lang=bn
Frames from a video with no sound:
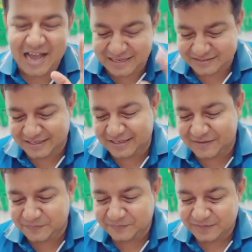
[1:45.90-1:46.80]
আজকে
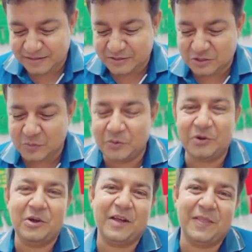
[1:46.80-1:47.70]

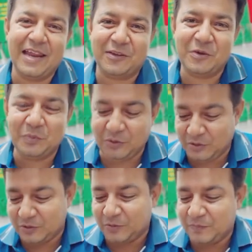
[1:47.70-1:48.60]
সমন্বয়কদের একজন বলল